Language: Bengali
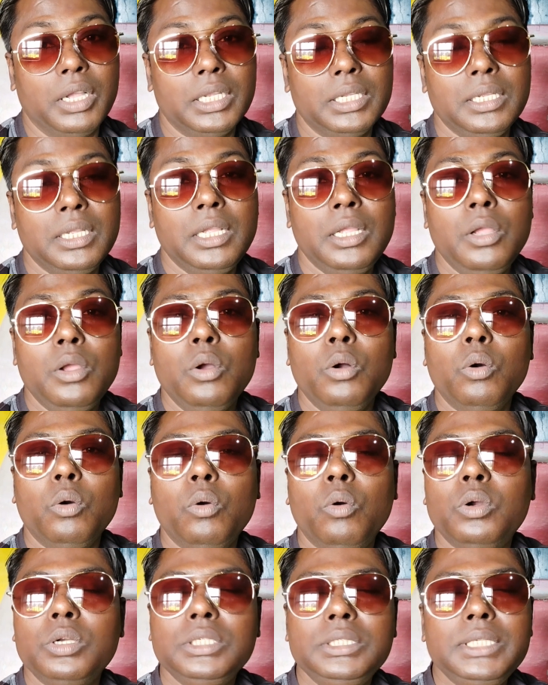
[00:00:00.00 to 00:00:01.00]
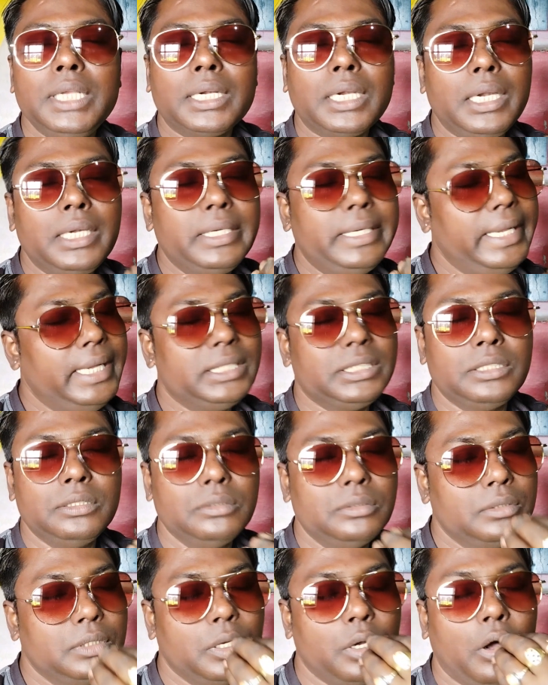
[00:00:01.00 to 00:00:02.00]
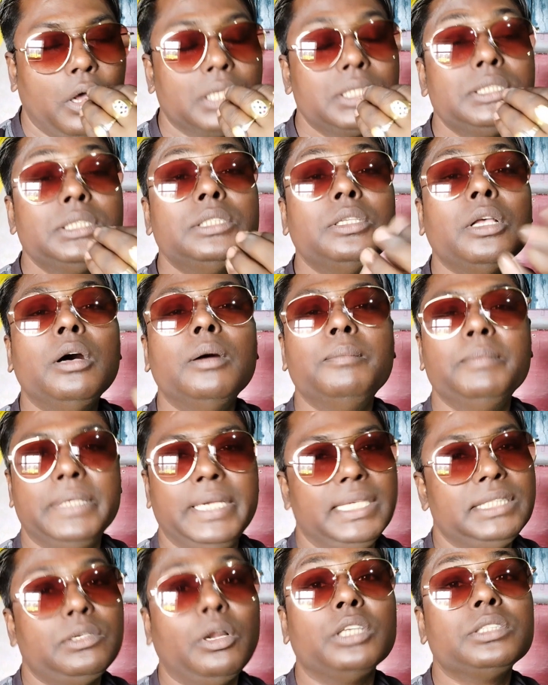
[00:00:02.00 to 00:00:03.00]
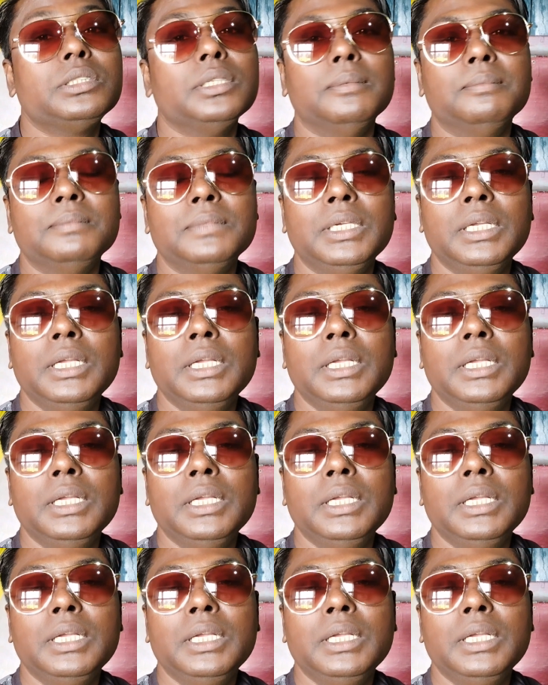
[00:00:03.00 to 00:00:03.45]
হয় ওর যে একটা টেস্ট অসম টেস্ট অসম